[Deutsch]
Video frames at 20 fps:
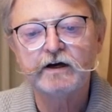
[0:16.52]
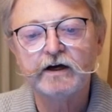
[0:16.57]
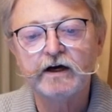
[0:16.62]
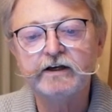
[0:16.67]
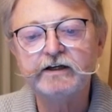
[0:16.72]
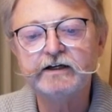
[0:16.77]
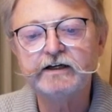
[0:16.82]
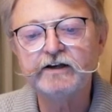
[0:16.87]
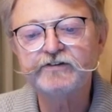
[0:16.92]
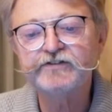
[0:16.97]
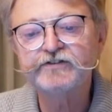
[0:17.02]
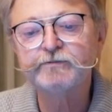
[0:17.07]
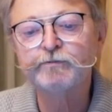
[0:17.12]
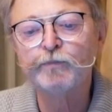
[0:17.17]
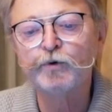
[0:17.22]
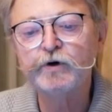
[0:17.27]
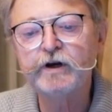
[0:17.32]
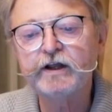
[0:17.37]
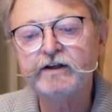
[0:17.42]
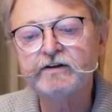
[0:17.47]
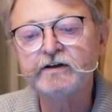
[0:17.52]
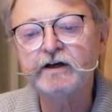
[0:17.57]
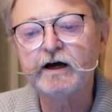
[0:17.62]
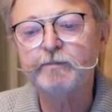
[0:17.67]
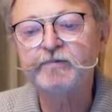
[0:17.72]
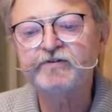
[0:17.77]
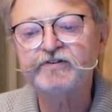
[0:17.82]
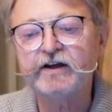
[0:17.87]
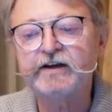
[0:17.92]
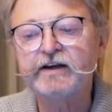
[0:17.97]
In den letzten Monaten
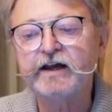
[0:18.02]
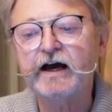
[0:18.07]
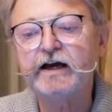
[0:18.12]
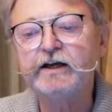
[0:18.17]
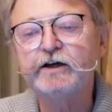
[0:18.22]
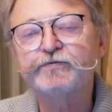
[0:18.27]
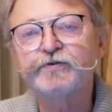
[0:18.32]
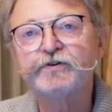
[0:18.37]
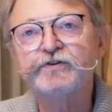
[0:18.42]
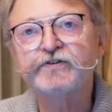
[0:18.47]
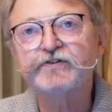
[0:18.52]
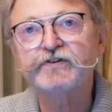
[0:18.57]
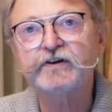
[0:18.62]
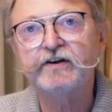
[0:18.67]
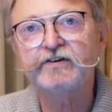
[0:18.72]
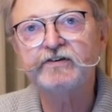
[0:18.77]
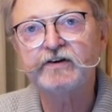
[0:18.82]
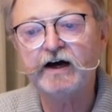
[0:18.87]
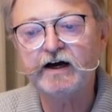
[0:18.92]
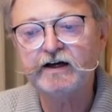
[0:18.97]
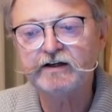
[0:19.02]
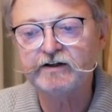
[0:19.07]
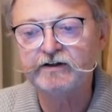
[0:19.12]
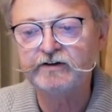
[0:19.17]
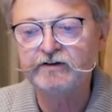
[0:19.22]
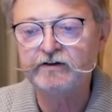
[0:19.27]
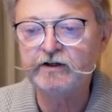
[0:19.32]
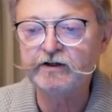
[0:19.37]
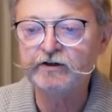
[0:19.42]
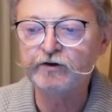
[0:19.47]
gab es eine Reihe von
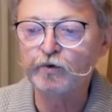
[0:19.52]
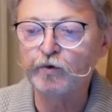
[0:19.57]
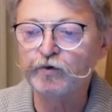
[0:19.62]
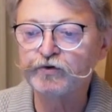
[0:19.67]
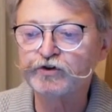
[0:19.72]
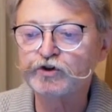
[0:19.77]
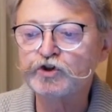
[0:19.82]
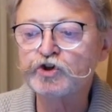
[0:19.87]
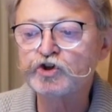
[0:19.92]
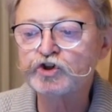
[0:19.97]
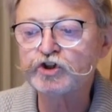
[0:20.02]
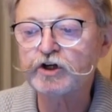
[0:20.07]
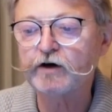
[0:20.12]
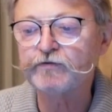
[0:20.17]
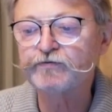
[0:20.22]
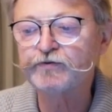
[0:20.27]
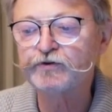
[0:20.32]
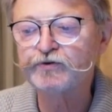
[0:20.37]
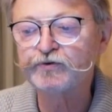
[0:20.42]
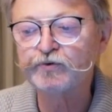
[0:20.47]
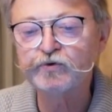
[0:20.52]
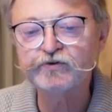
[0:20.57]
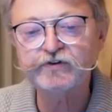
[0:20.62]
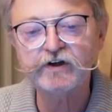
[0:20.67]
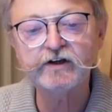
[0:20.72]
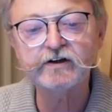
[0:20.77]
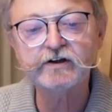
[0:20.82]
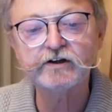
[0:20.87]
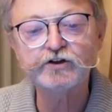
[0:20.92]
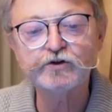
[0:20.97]
Skandalen in russischen
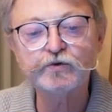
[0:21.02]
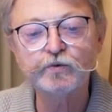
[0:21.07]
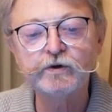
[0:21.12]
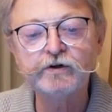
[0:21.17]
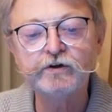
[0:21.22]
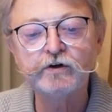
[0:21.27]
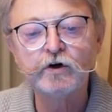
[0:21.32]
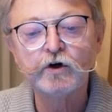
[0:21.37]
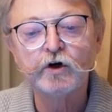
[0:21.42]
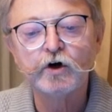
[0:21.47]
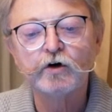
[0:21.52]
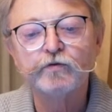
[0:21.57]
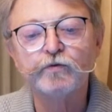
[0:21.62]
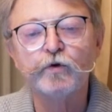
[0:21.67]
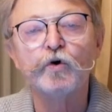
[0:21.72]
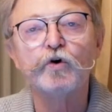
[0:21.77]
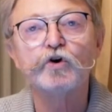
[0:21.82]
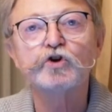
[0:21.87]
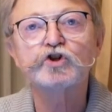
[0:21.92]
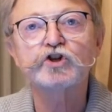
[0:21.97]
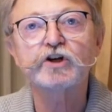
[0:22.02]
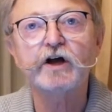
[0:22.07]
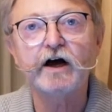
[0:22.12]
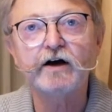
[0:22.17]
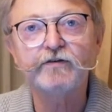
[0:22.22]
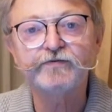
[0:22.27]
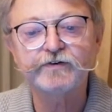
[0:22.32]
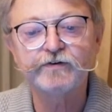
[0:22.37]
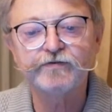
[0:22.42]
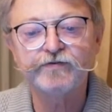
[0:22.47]
Strafvollzugseinrichtungen, wo
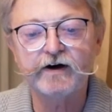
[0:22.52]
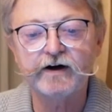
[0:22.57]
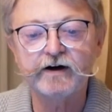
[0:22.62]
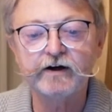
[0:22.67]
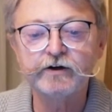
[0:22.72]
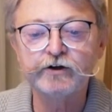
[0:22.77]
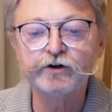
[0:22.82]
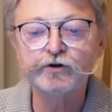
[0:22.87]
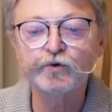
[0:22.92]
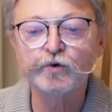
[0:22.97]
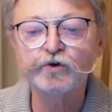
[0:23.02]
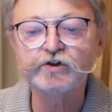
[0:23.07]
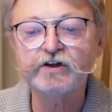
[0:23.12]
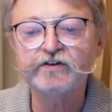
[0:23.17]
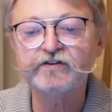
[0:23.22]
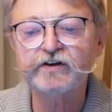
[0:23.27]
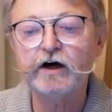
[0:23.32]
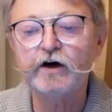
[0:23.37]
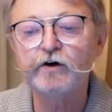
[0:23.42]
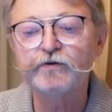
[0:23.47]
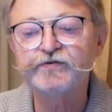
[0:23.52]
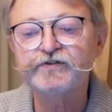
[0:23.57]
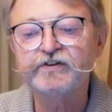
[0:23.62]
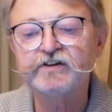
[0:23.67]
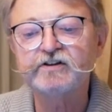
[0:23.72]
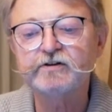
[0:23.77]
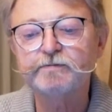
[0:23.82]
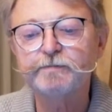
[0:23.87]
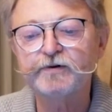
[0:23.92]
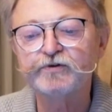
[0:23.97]
Strafgefangene durch das
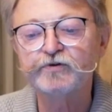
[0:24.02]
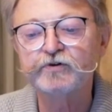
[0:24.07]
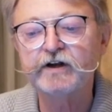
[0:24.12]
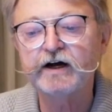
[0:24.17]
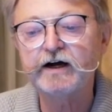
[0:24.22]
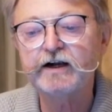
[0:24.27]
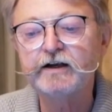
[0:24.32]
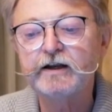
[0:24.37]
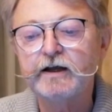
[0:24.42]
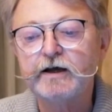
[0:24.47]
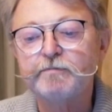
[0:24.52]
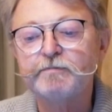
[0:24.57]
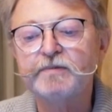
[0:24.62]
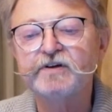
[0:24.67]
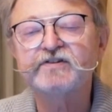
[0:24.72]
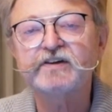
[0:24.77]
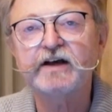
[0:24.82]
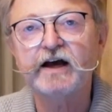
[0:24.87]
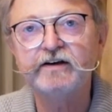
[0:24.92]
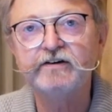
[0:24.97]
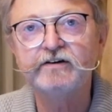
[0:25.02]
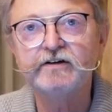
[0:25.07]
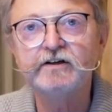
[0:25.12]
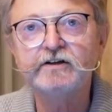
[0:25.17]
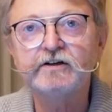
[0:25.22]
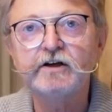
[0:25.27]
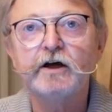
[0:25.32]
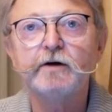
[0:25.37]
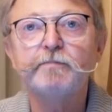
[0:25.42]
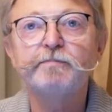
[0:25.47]
Aufsichtspersonal
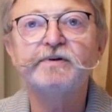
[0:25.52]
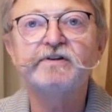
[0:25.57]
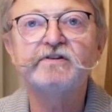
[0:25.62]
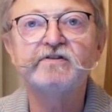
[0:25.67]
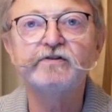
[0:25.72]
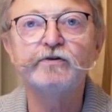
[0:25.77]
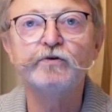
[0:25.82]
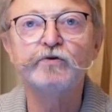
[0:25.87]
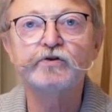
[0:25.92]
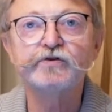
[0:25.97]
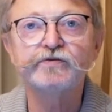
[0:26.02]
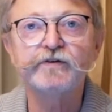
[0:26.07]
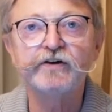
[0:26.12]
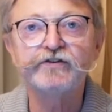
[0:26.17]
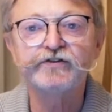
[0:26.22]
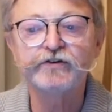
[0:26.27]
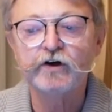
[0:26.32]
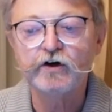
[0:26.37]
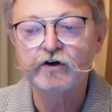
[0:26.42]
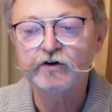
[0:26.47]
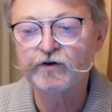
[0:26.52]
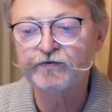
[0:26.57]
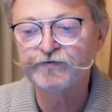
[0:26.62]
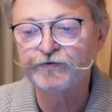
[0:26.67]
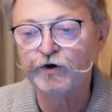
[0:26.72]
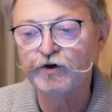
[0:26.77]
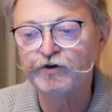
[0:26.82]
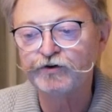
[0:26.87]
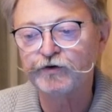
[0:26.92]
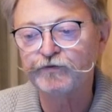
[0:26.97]
misshandelt bzw.
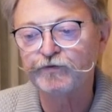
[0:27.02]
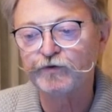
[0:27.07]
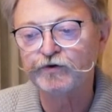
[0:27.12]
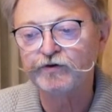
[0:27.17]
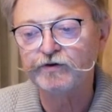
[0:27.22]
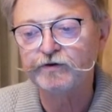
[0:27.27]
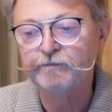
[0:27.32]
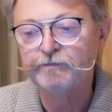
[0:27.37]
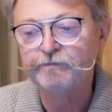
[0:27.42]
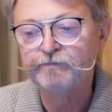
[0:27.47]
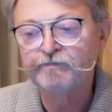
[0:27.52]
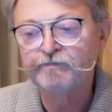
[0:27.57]
gefoltert wurden.